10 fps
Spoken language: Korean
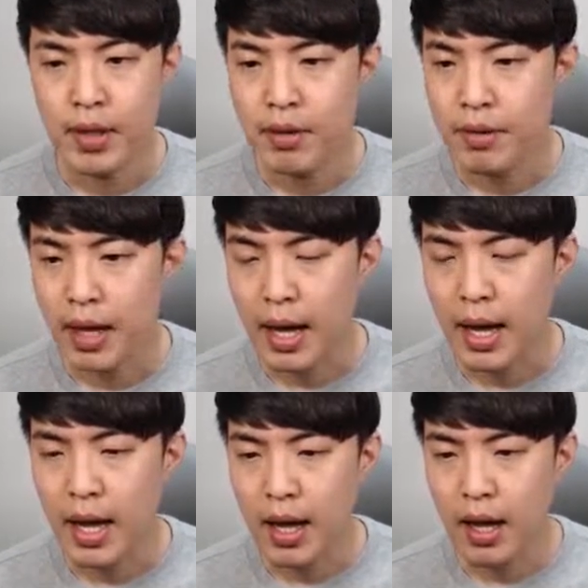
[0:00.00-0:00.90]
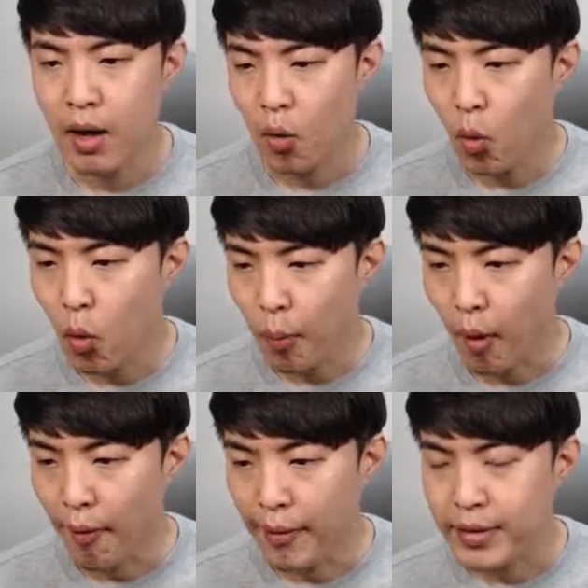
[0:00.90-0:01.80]
사,
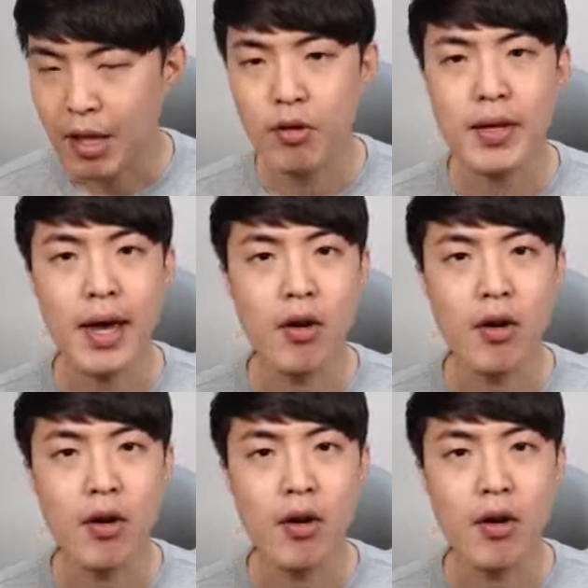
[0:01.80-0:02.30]
오번 다섯 개